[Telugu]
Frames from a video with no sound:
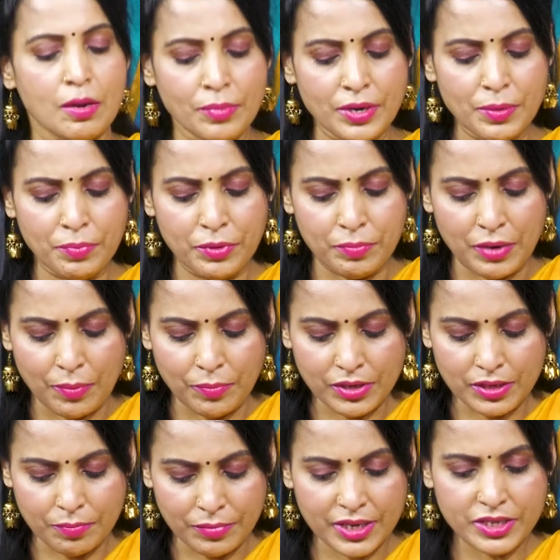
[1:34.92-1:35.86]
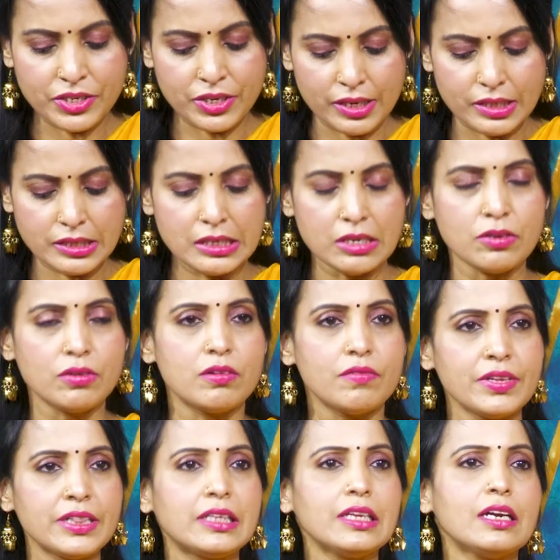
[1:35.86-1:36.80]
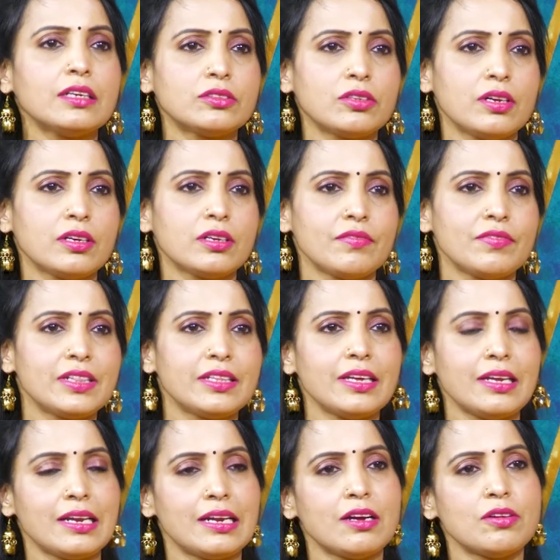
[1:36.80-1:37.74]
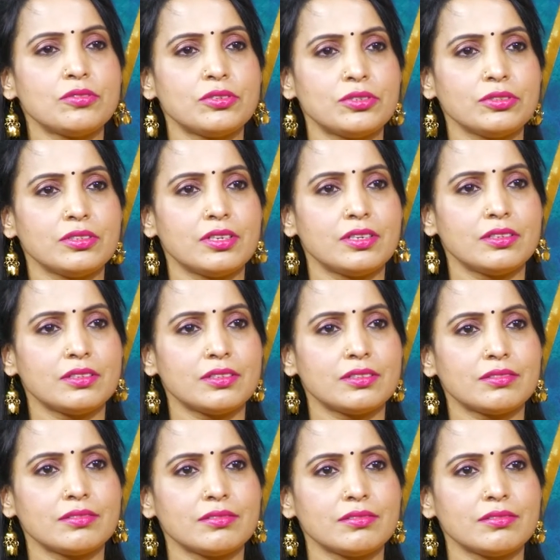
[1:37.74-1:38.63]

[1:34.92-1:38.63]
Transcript: అమ్మ ఇప్పుడు మామూలుగా మేషరాశిలో విద్యార్థులకి విద్య ఎలా అంటారు